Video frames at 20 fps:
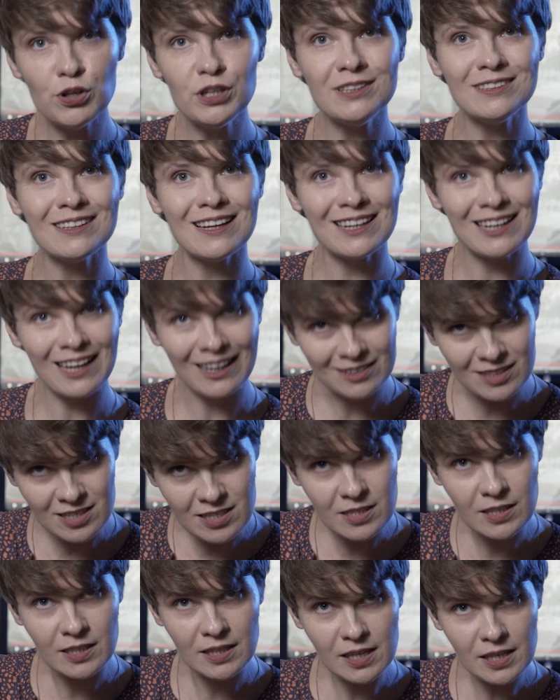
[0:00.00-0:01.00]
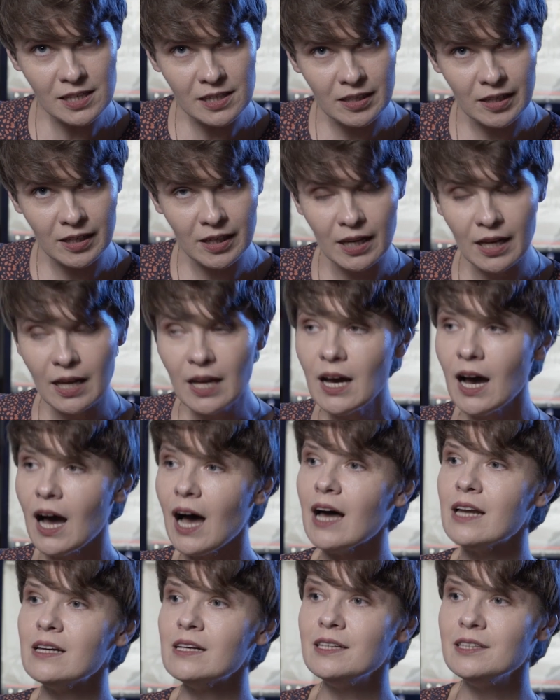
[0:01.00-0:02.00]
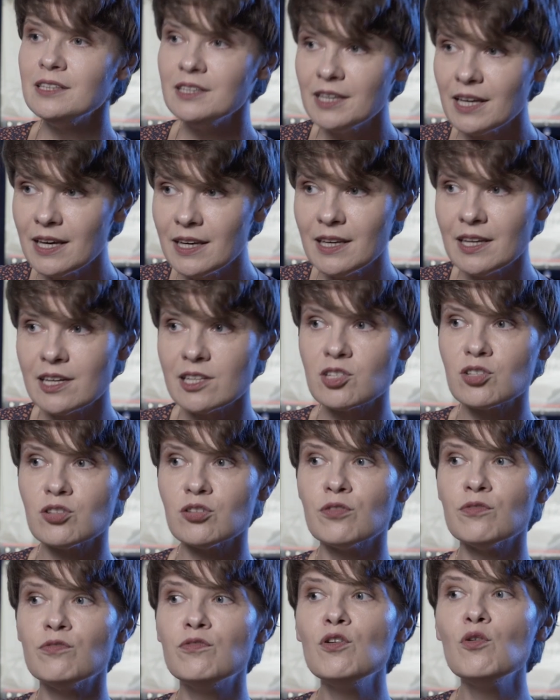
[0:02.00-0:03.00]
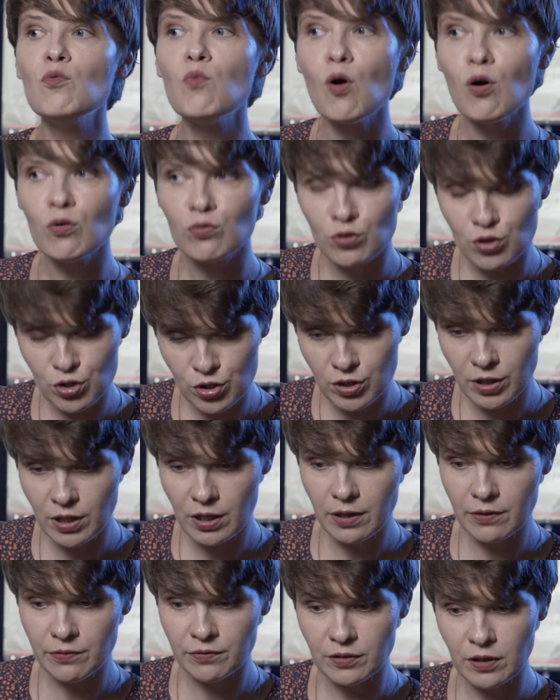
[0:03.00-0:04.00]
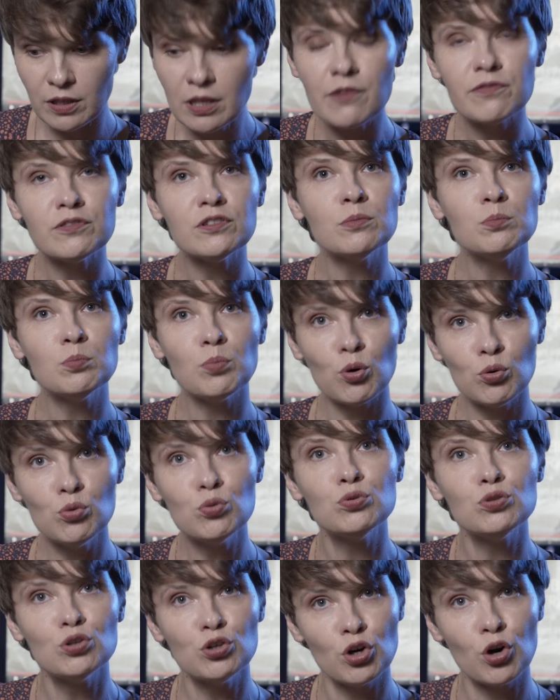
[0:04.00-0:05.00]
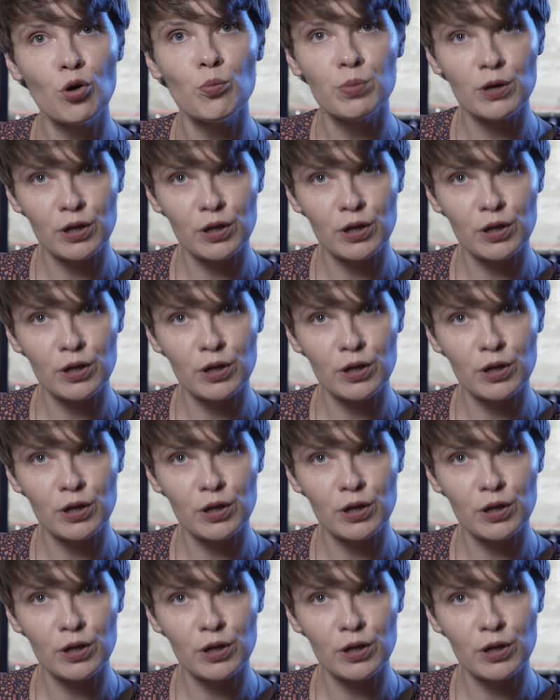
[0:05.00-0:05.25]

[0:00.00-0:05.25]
literackich, ale nie jest wyłącznie, nie w tym polu tylko